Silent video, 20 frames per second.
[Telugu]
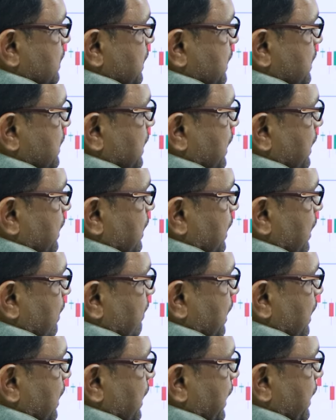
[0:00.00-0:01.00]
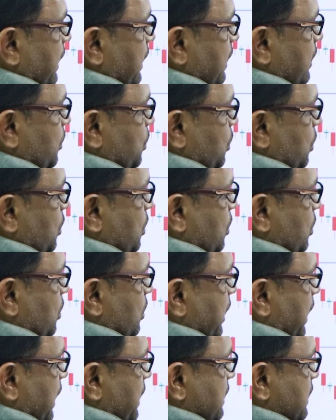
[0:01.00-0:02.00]
సిక్స్టీన్ లెవెల్ ఏదైతే ఉందో
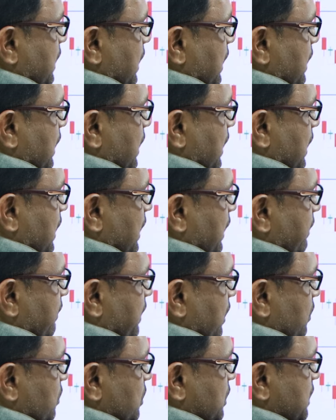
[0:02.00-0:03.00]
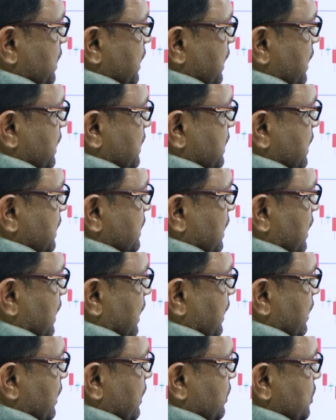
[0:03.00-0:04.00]
ఎగ్జాక్ట్గా అక్కడి వరకు వచ్చి రిజెక్షన్
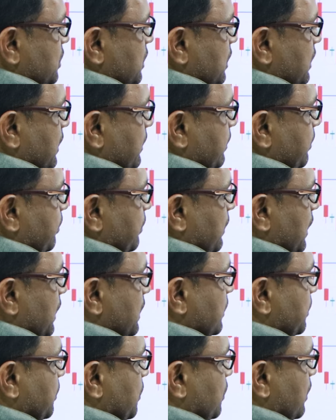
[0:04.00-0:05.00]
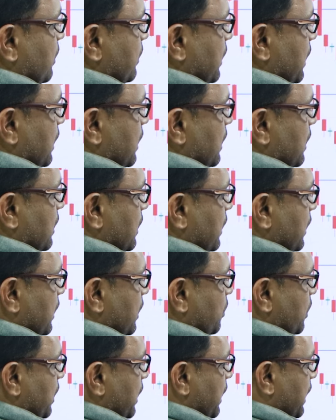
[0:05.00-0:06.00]
అనేది వచ్చింది నేను చెప్పుకున్నాను నిన్న నిన్న
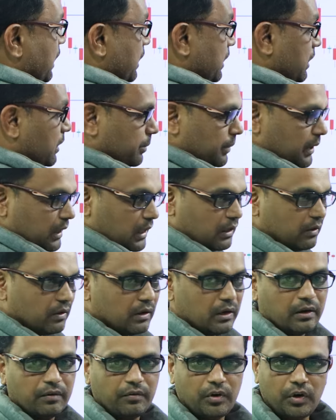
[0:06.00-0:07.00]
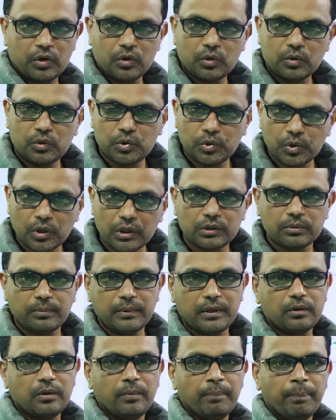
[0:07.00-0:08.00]
కూడా నేను అదే చెప్పిన కావాలంటే వీడియో చూడొచ్చు
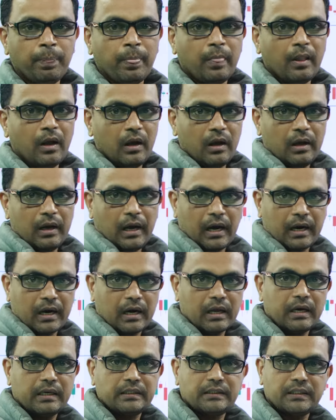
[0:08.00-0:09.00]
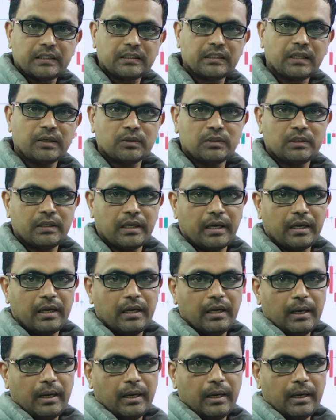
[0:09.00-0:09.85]
మీరు అక్కడ రిజెక్షన్ వస్తే